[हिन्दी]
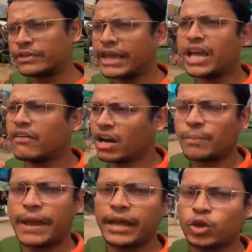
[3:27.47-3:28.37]
यही कवर
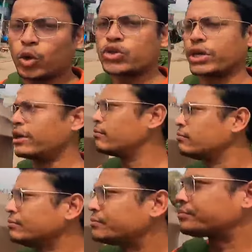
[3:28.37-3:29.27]
कर पाएंगे दोनों जगह
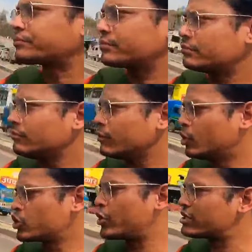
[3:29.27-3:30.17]

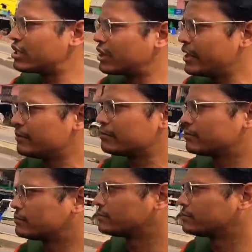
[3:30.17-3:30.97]
ही तो चलो यार चलते हैं